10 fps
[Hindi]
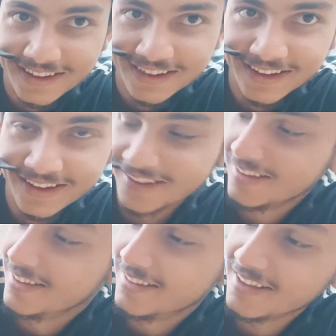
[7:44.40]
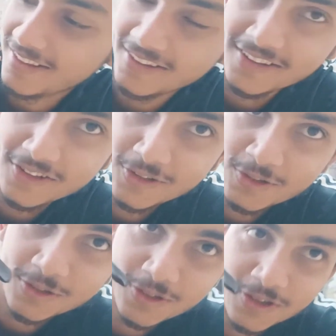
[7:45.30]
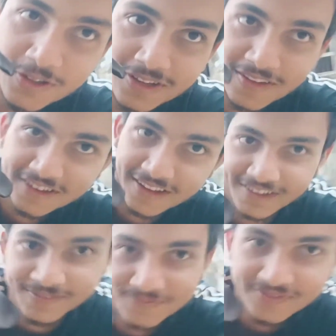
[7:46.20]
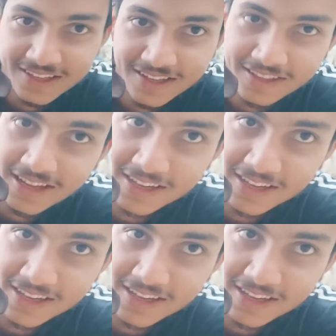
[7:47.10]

हाँ देख देख देख देख देख देख देख देख यहाँ देख